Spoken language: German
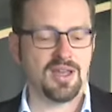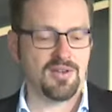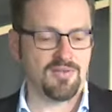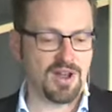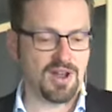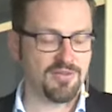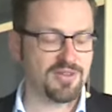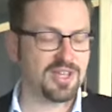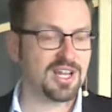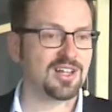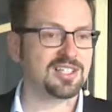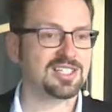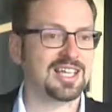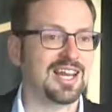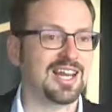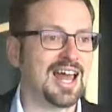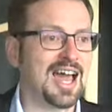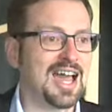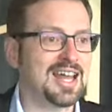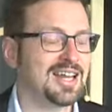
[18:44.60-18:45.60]
weil wir als
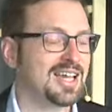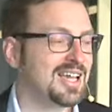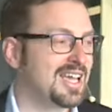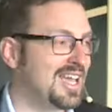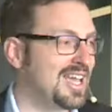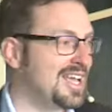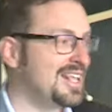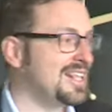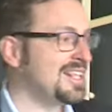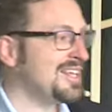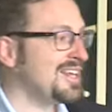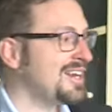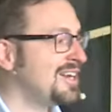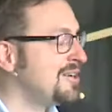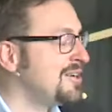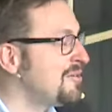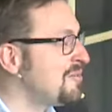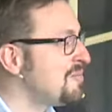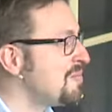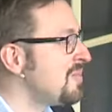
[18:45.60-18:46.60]
kleine Kinder
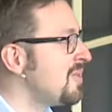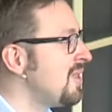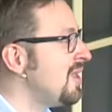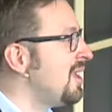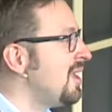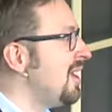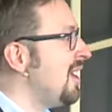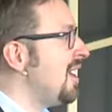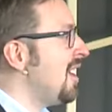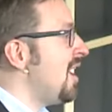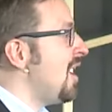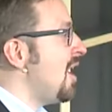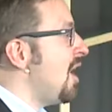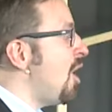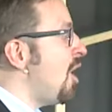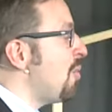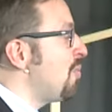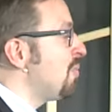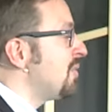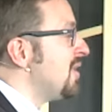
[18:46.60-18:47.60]

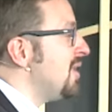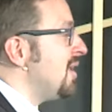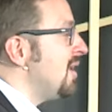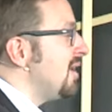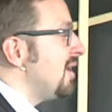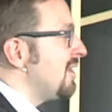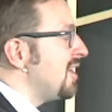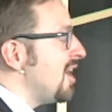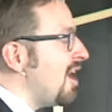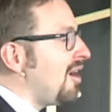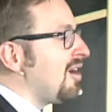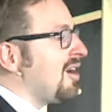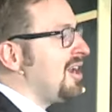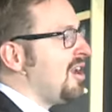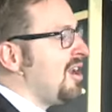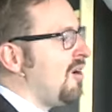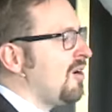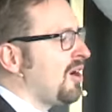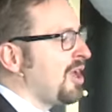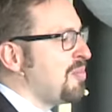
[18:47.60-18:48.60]
haben
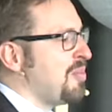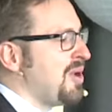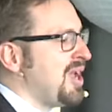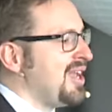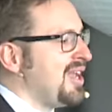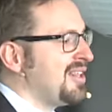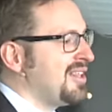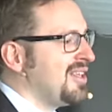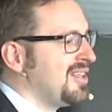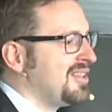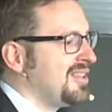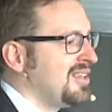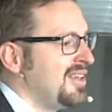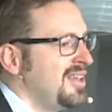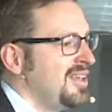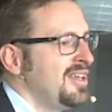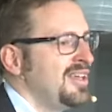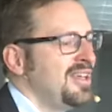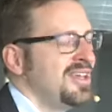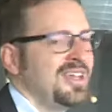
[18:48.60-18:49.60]
jahrelang gebetet,
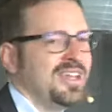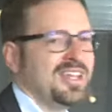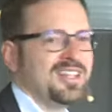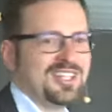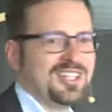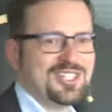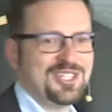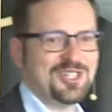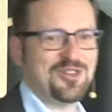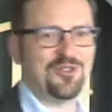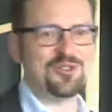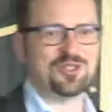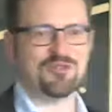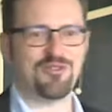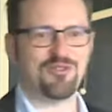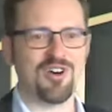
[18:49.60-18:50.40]
dass sich unser